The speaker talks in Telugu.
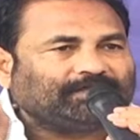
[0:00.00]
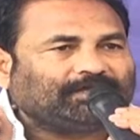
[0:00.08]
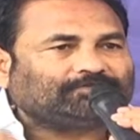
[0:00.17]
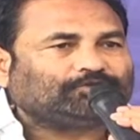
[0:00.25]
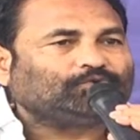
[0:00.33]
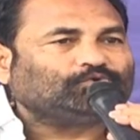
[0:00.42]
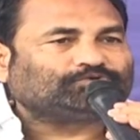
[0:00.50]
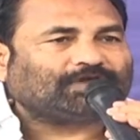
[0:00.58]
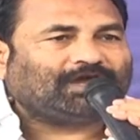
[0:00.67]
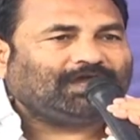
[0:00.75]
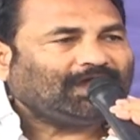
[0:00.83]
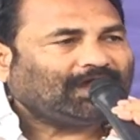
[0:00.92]
ఒంటరిగా
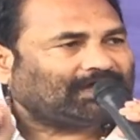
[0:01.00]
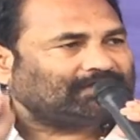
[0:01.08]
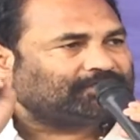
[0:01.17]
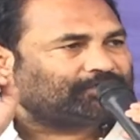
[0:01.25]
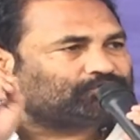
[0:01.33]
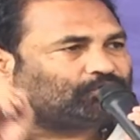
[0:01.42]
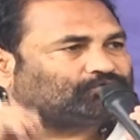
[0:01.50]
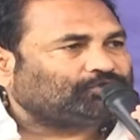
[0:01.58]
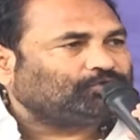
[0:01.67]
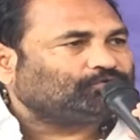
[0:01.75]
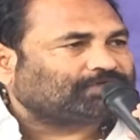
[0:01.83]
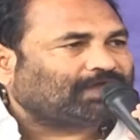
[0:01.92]
తిరుగుతా అందరితో
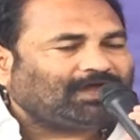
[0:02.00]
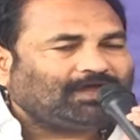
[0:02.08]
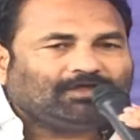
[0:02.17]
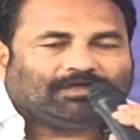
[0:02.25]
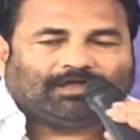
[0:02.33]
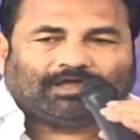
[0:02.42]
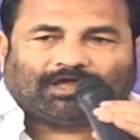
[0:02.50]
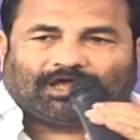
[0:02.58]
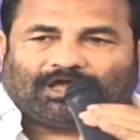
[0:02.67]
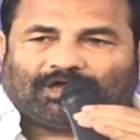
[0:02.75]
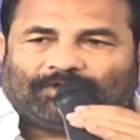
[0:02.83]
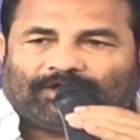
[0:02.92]
తిరుగుతా
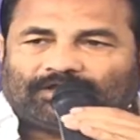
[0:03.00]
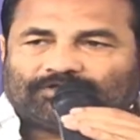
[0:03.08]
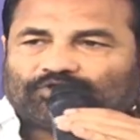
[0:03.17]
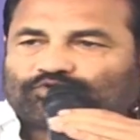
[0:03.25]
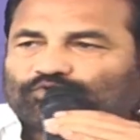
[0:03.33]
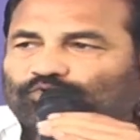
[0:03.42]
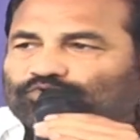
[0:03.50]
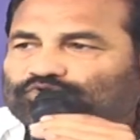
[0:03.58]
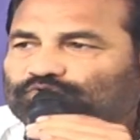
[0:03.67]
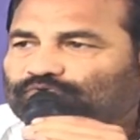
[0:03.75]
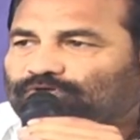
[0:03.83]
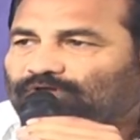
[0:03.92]
ఏమైనా
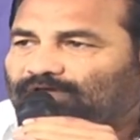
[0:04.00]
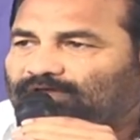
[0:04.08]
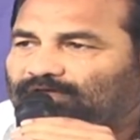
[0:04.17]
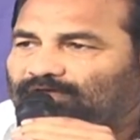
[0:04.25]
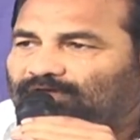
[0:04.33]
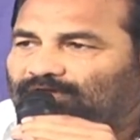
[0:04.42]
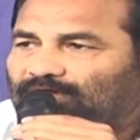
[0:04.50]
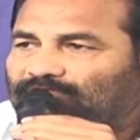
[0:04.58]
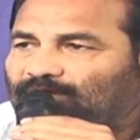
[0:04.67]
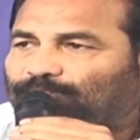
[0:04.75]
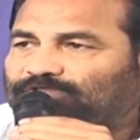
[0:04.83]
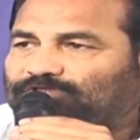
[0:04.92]
చేసుకోవచ్చు నాకు ఏ
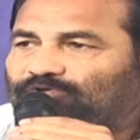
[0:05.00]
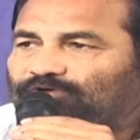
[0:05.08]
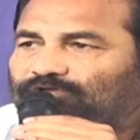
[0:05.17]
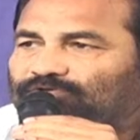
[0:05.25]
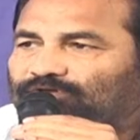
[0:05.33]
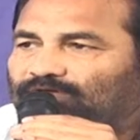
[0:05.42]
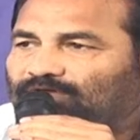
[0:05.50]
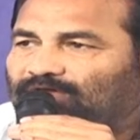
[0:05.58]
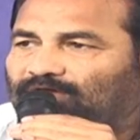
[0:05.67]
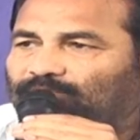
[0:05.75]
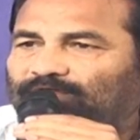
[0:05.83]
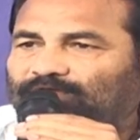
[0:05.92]
అభ్యంతరం లేదు
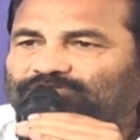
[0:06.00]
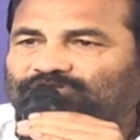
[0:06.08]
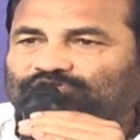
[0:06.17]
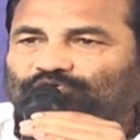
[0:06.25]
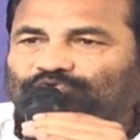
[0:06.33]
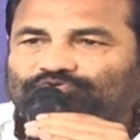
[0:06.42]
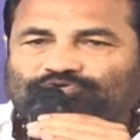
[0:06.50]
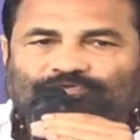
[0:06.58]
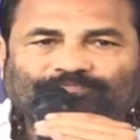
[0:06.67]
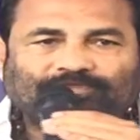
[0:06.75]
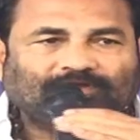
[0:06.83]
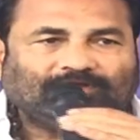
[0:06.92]
ఏమైనా చేసుకోవచ్చు
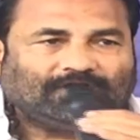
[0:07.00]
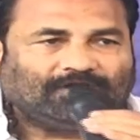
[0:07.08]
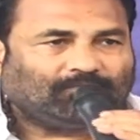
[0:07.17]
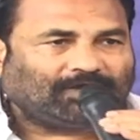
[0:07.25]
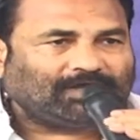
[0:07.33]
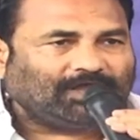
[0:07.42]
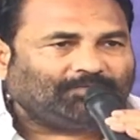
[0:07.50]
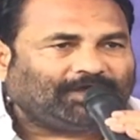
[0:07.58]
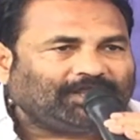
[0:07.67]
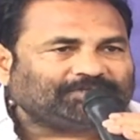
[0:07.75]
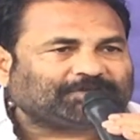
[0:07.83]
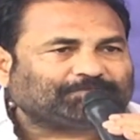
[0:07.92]
మళ్ళీ
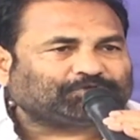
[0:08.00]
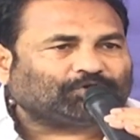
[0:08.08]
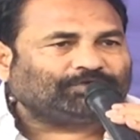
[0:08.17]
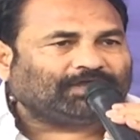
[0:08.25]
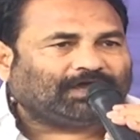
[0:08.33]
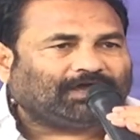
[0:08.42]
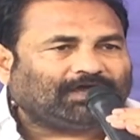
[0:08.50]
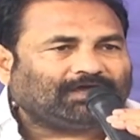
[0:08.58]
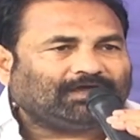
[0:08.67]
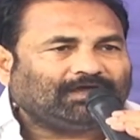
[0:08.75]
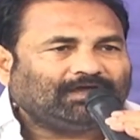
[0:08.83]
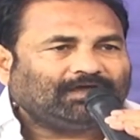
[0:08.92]
మళ్ళీ చెప్తూ ఉన్నా
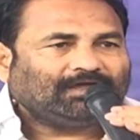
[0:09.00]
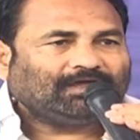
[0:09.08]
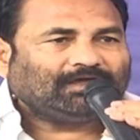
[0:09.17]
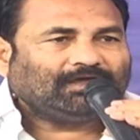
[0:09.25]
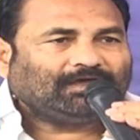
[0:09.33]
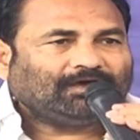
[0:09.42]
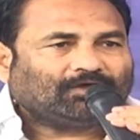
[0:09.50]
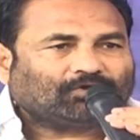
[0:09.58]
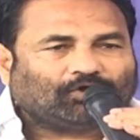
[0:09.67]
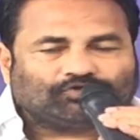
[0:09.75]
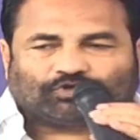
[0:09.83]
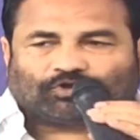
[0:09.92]

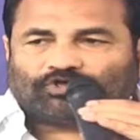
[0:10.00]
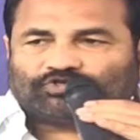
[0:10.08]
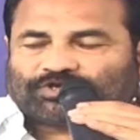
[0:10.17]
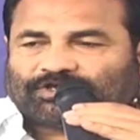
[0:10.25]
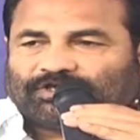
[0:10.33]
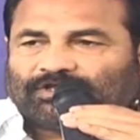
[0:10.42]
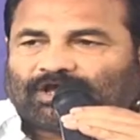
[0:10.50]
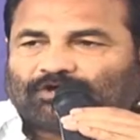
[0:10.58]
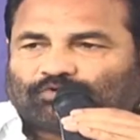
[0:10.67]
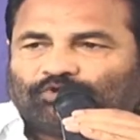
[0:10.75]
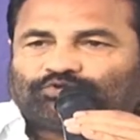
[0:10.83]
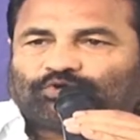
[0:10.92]
రోజు రోజుకి నా
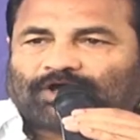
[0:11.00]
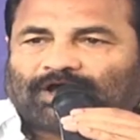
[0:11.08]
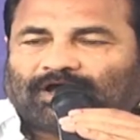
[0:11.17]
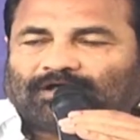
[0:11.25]
గొంతుక